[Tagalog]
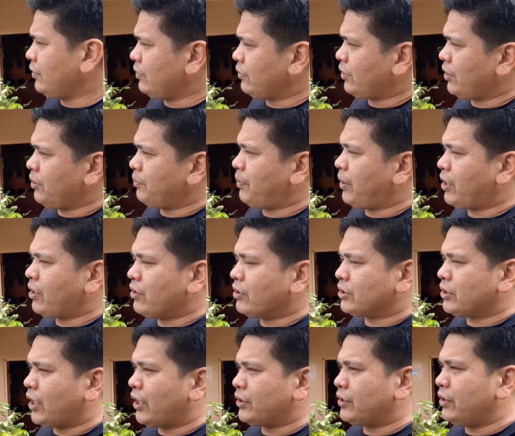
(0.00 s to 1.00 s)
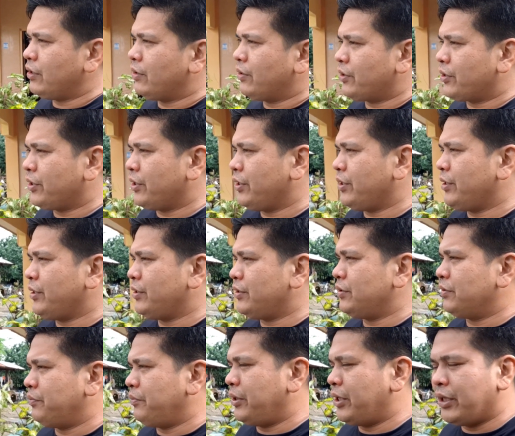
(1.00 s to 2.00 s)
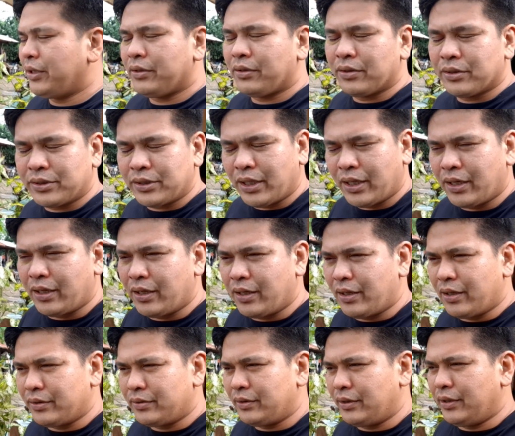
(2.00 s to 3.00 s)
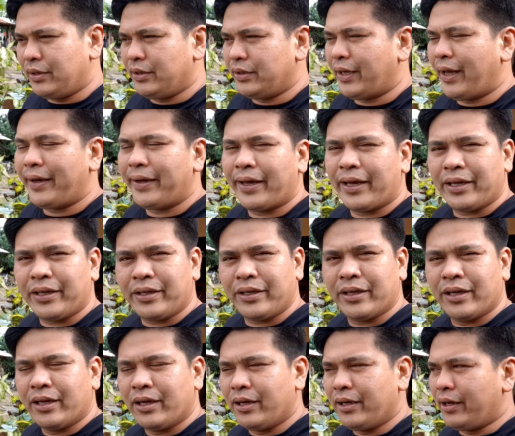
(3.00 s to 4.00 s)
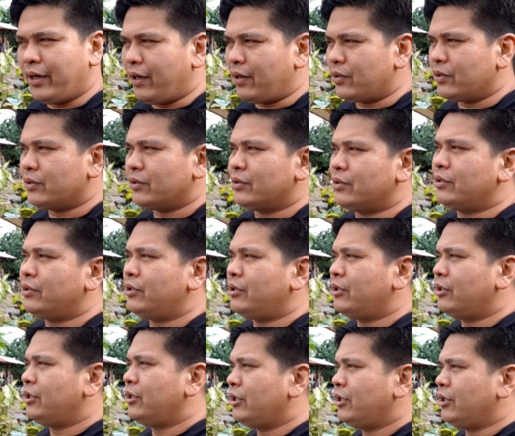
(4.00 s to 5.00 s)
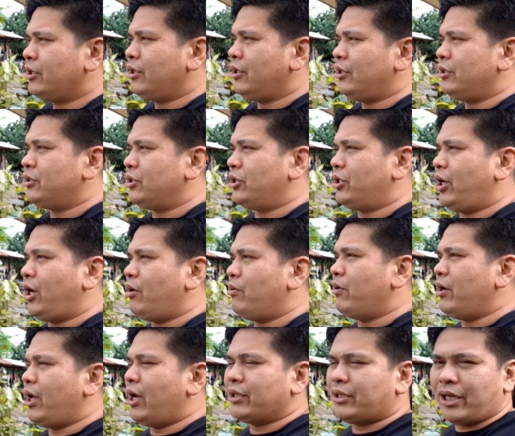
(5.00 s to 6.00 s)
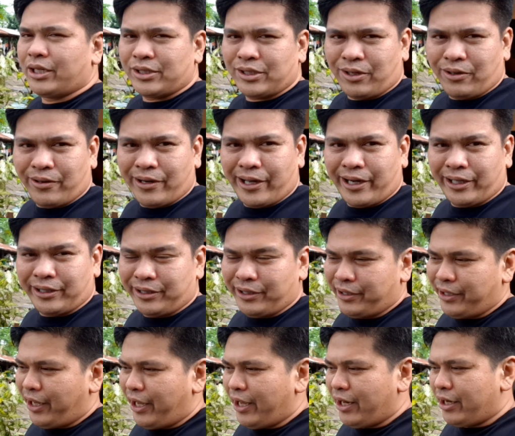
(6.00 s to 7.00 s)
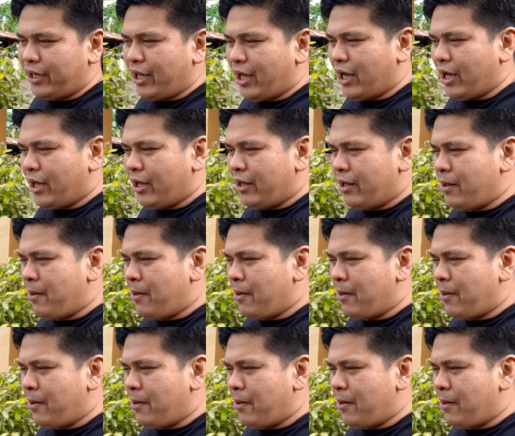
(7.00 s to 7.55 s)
yung hipag ko, si Ate Lori, si binan ko, si, si nanay, ako. So nakawala tayo sa quarantine area.